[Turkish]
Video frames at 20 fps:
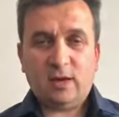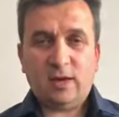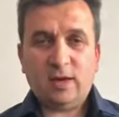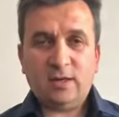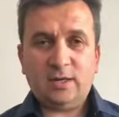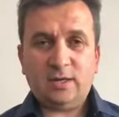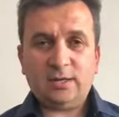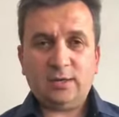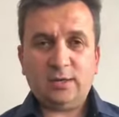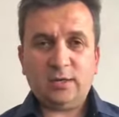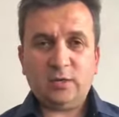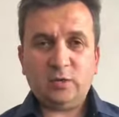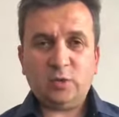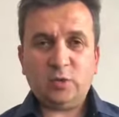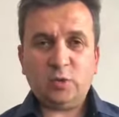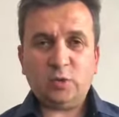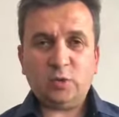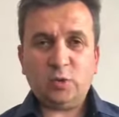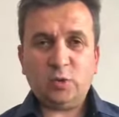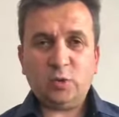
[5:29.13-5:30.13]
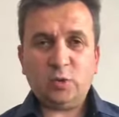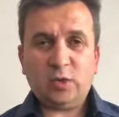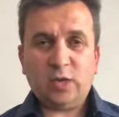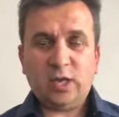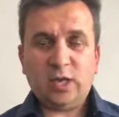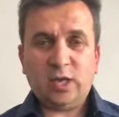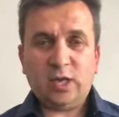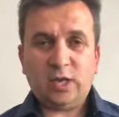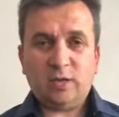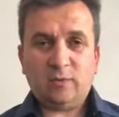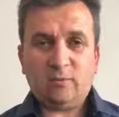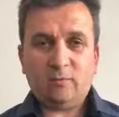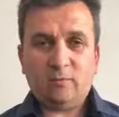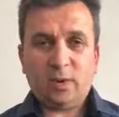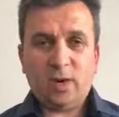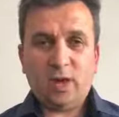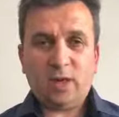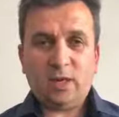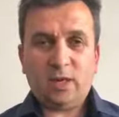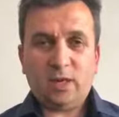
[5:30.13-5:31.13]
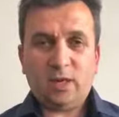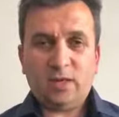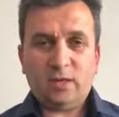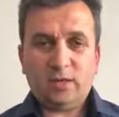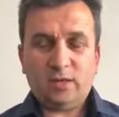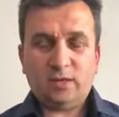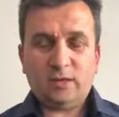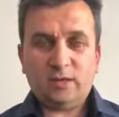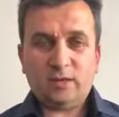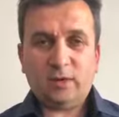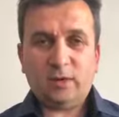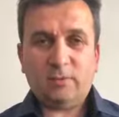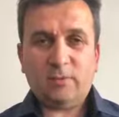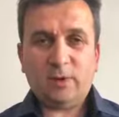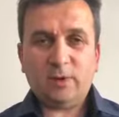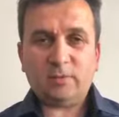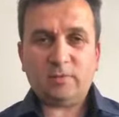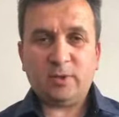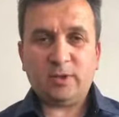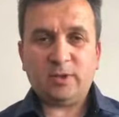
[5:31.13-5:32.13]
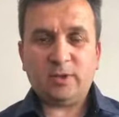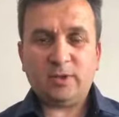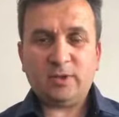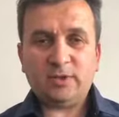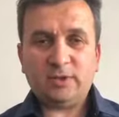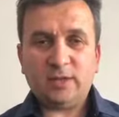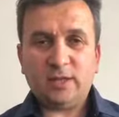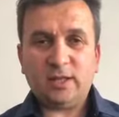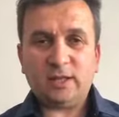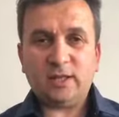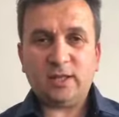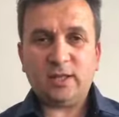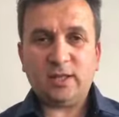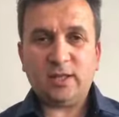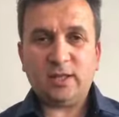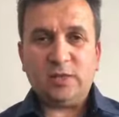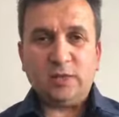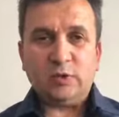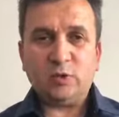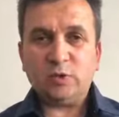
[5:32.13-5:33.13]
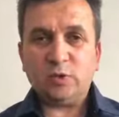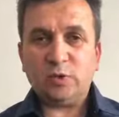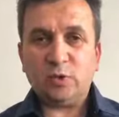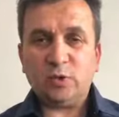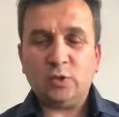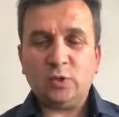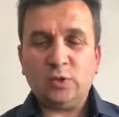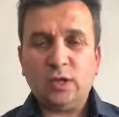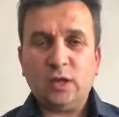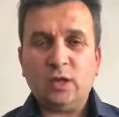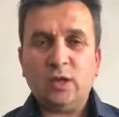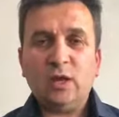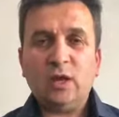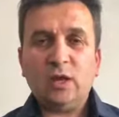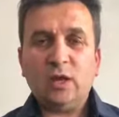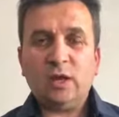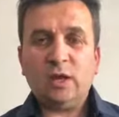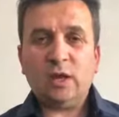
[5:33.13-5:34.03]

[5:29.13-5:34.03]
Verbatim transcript: Ailesinin gözü önünde, mahallenin, apartmanının, sakinlerinin gözü önünde